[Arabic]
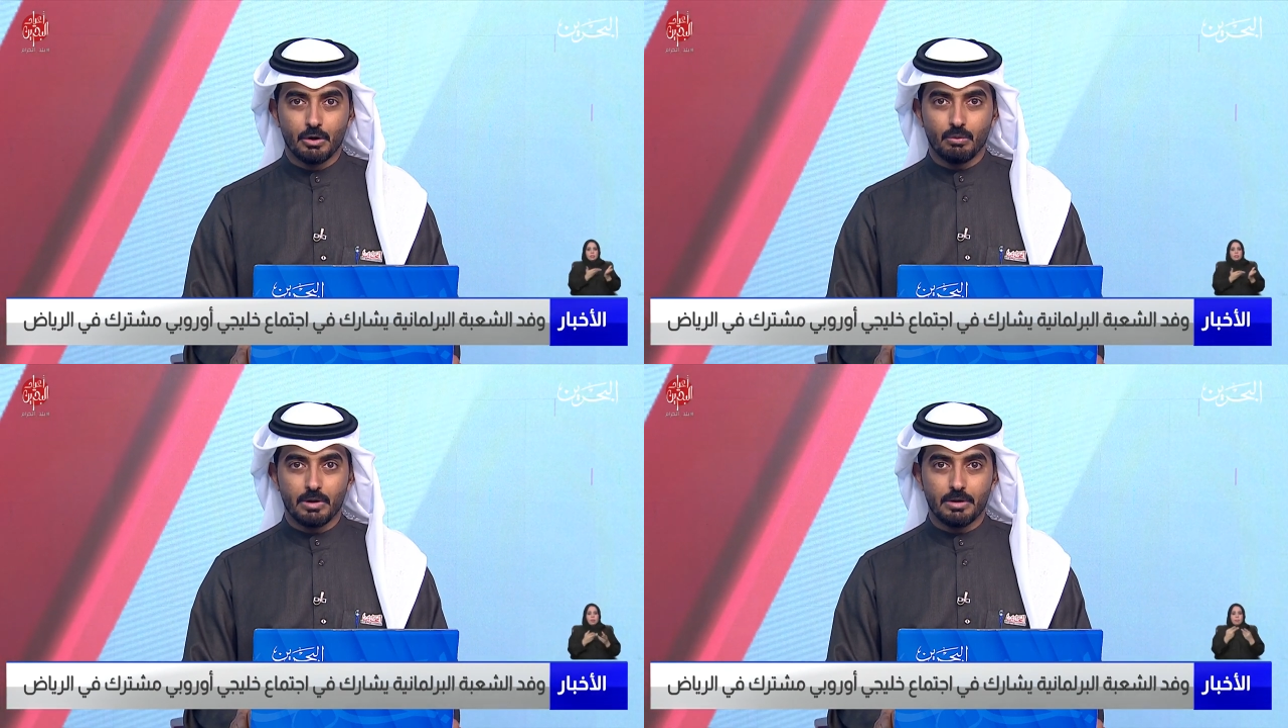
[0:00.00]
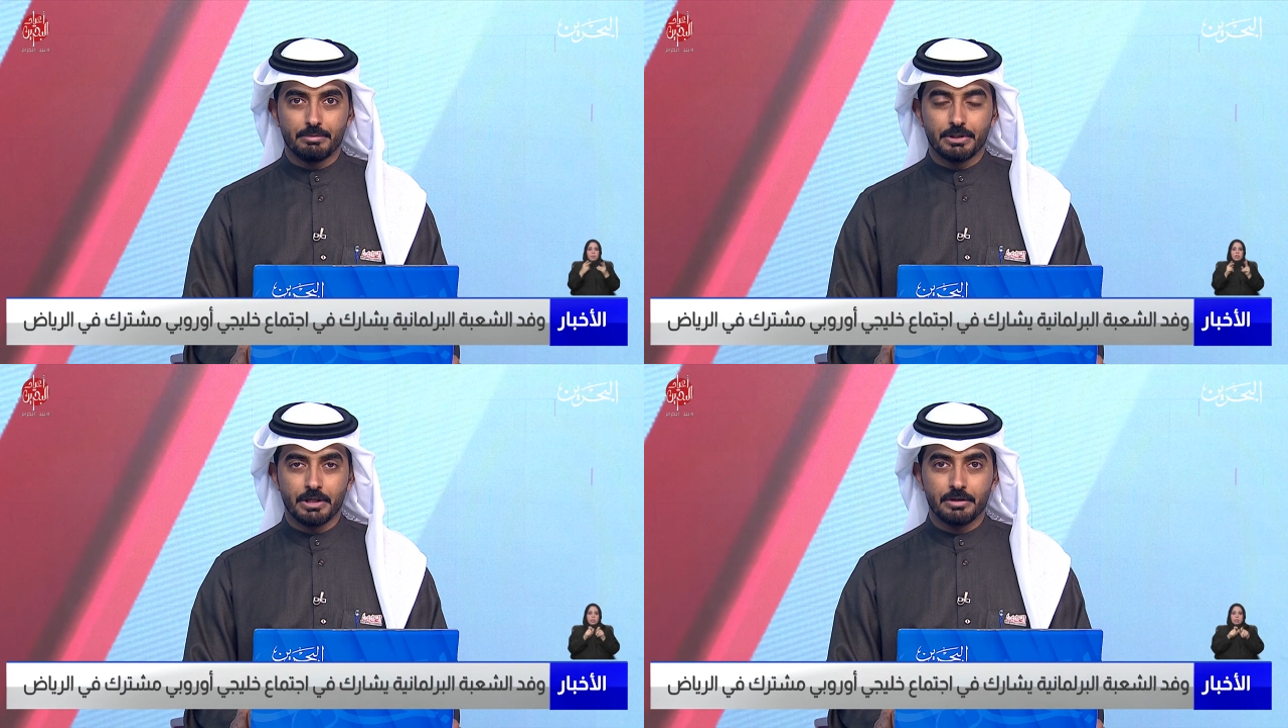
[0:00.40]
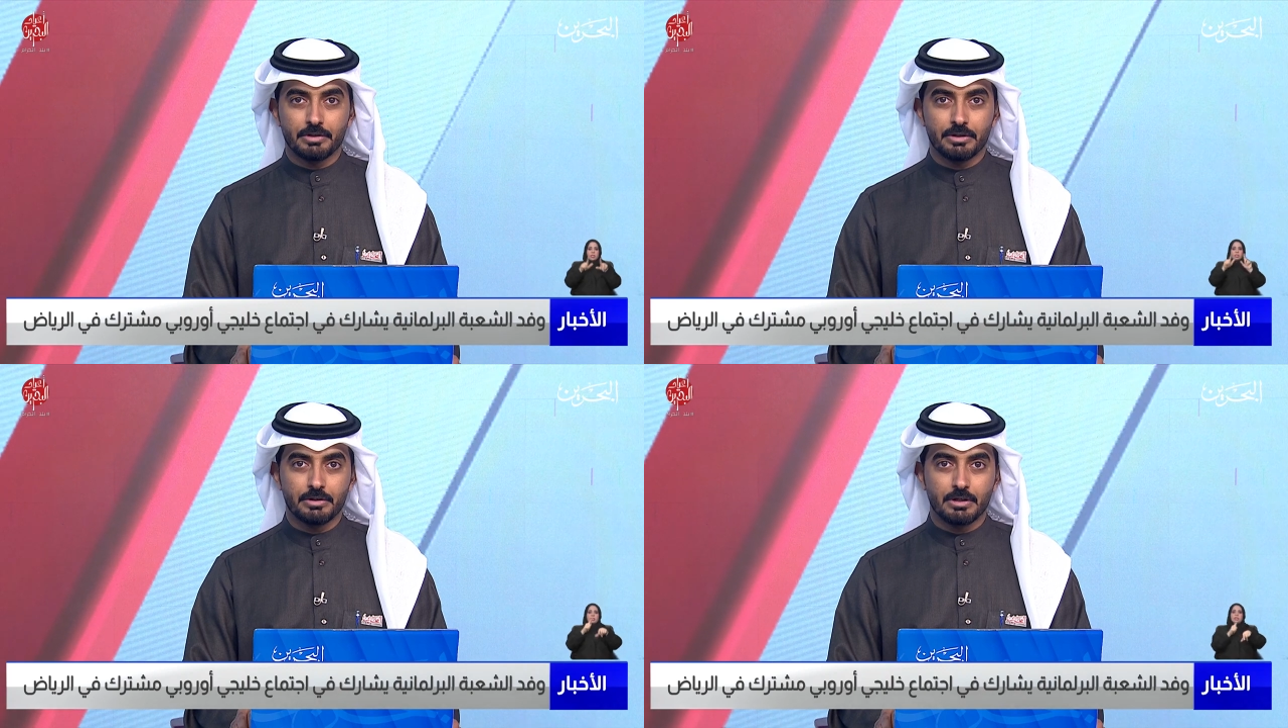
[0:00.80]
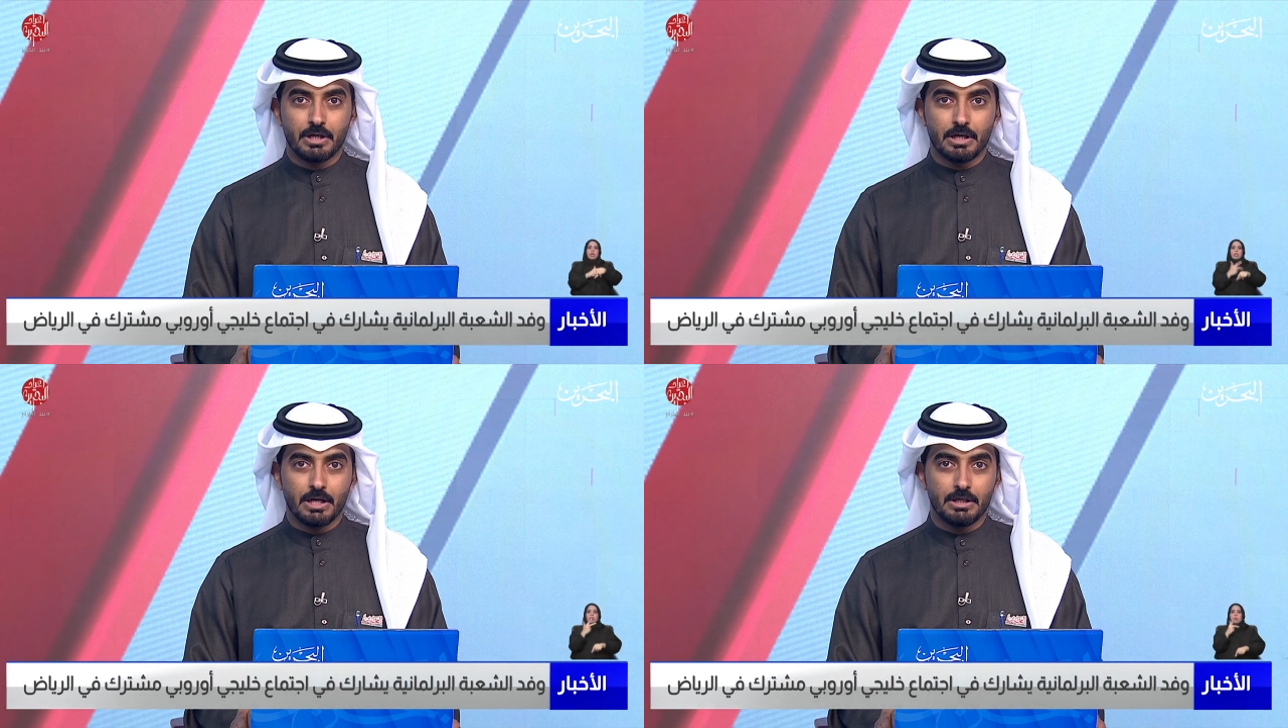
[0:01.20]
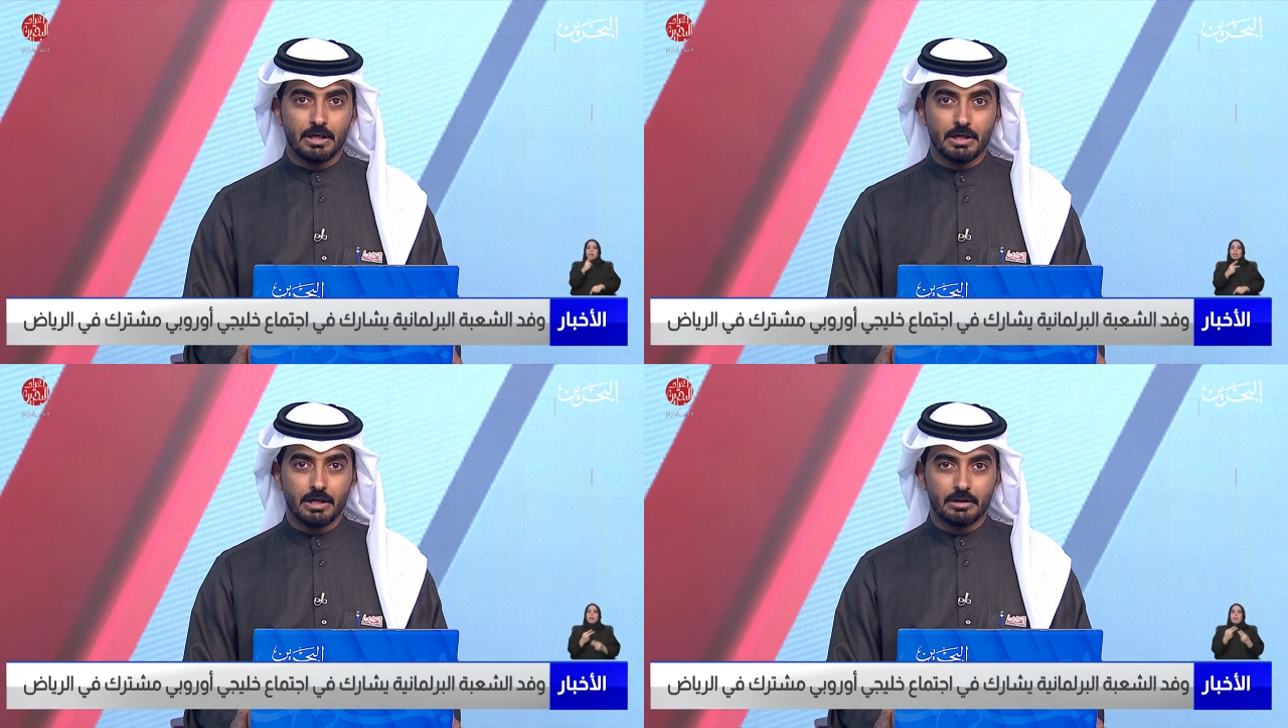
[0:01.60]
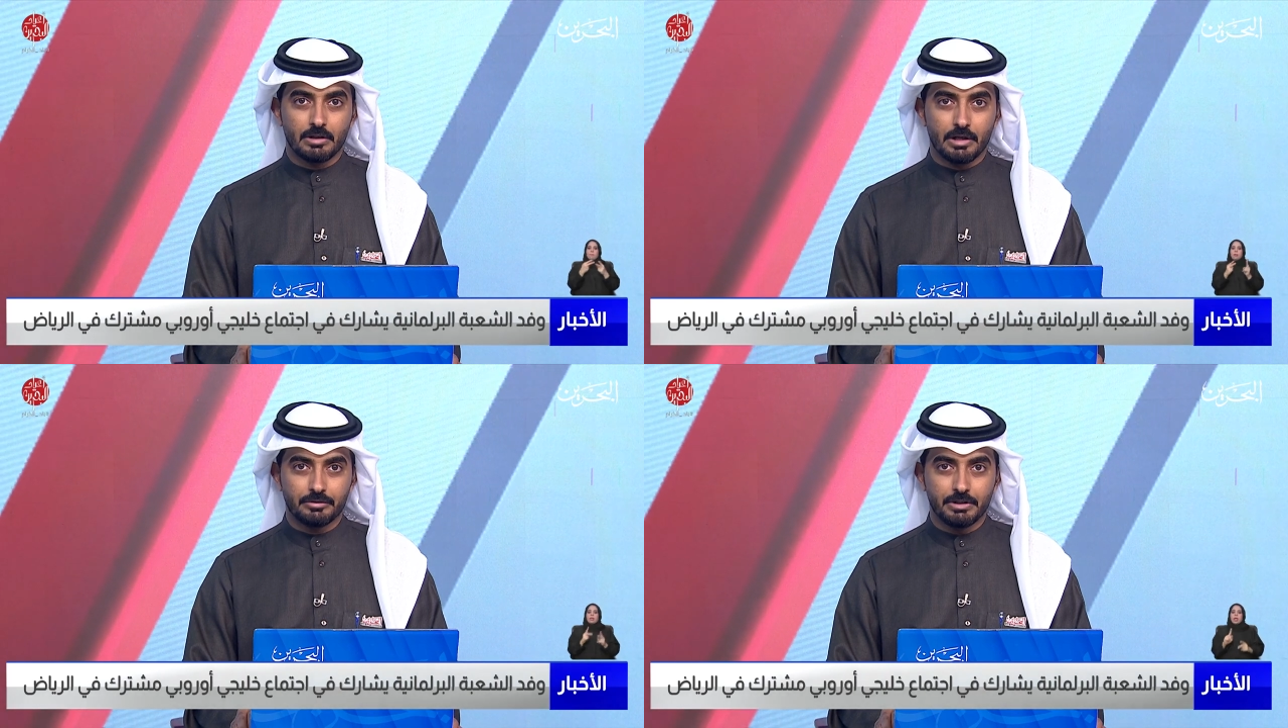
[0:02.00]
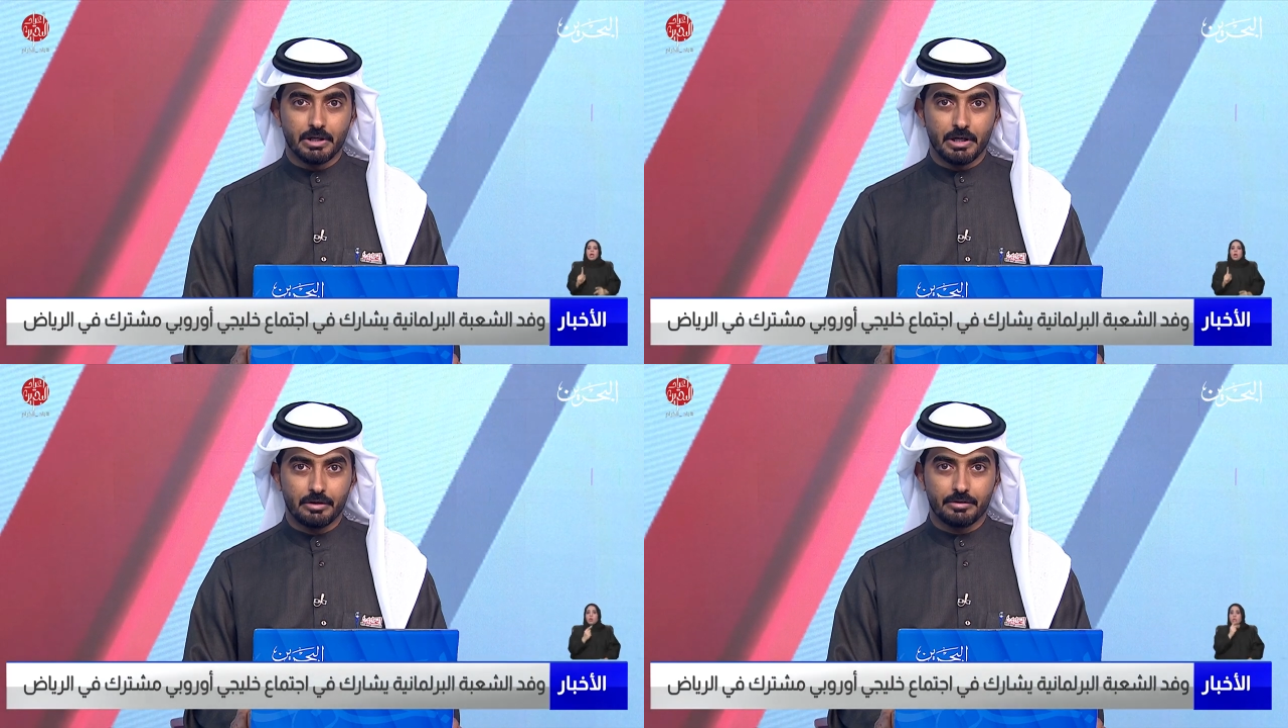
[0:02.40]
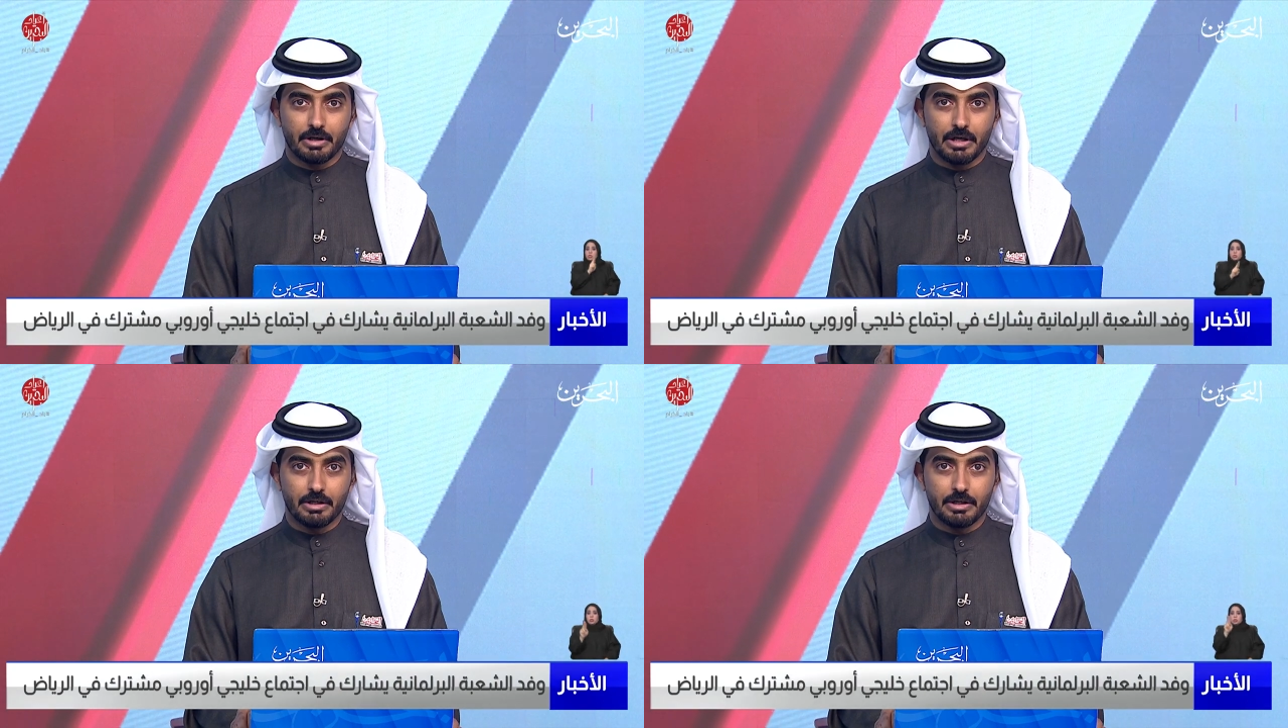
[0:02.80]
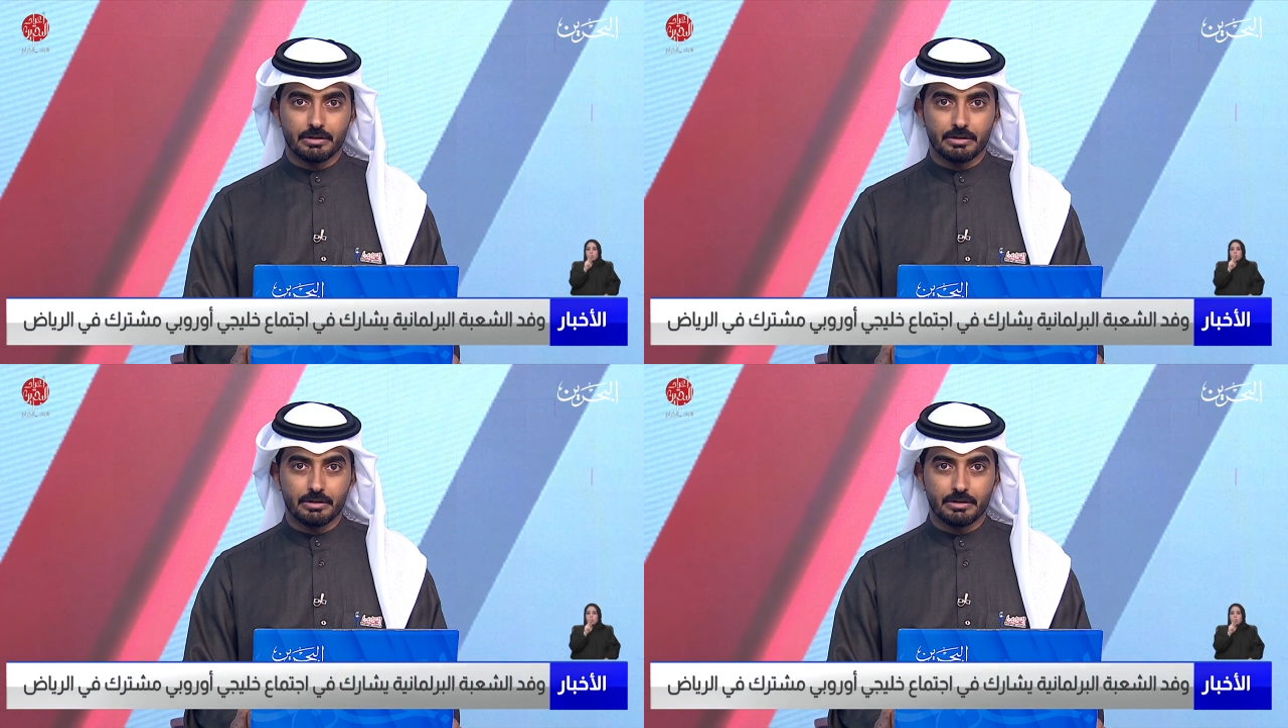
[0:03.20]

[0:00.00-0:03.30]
وبداية هلا أطلعتينا أكثر على